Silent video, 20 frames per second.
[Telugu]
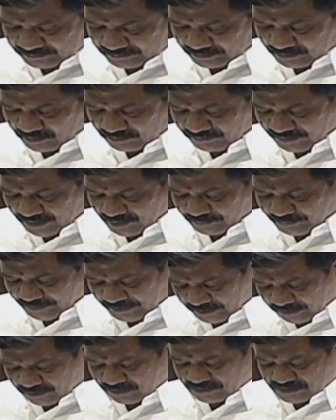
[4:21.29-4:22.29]
రెండు వేల
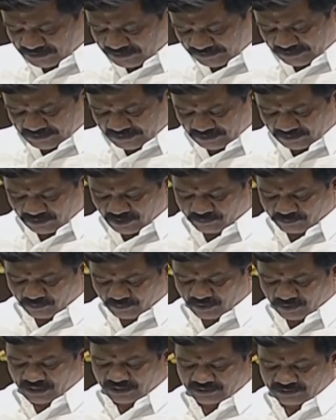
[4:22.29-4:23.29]
పదిహేడవ సంవత్సరంలో ఆ
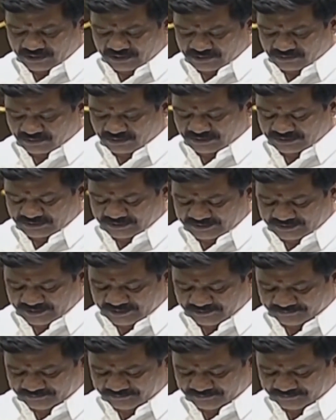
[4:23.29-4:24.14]
ప్రోగ్రాం తీసుకున్న అధ్యక్ష